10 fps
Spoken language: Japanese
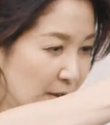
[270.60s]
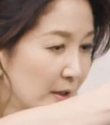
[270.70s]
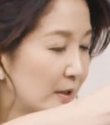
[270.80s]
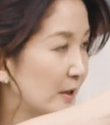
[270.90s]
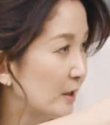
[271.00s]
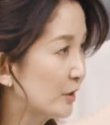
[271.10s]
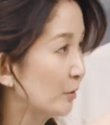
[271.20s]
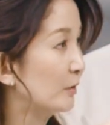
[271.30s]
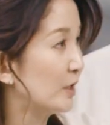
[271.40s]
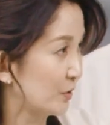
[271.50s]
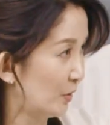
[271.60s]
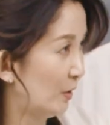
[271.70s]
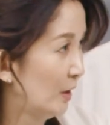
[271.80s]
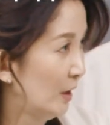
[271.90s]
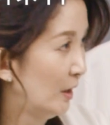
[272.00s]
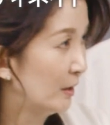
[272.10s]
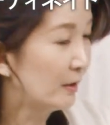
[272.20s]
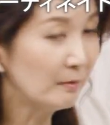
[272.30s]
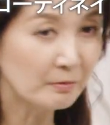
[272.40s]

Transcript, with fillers: い人気色でしょ多